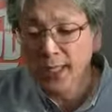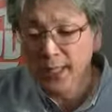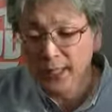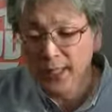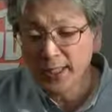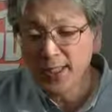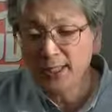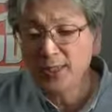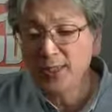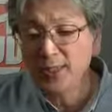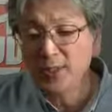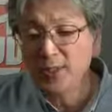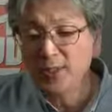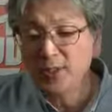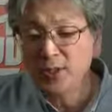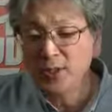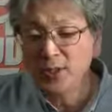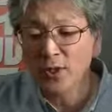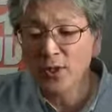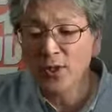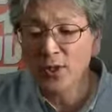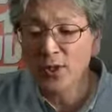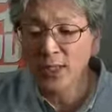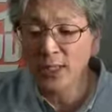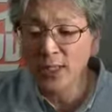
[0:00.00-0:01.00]
一
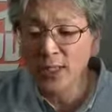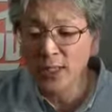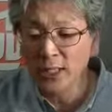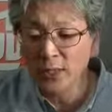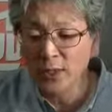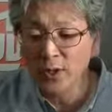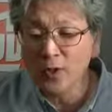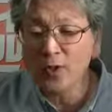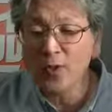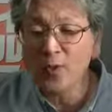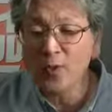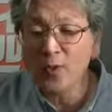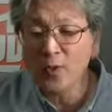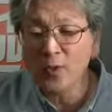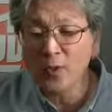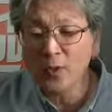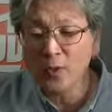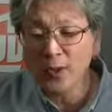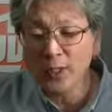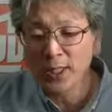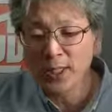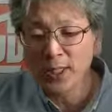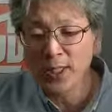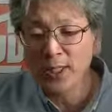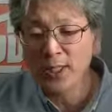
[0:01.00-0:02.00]
緒に
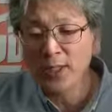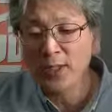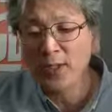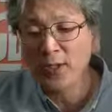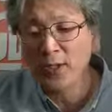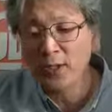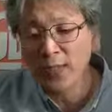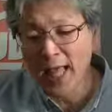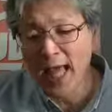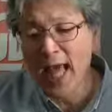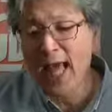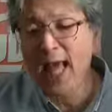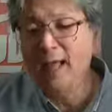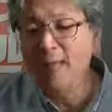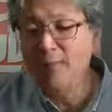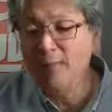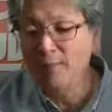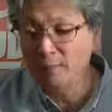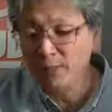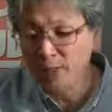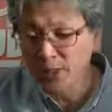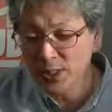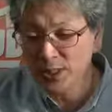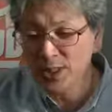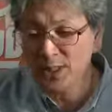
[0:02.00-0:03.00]
思いを感じ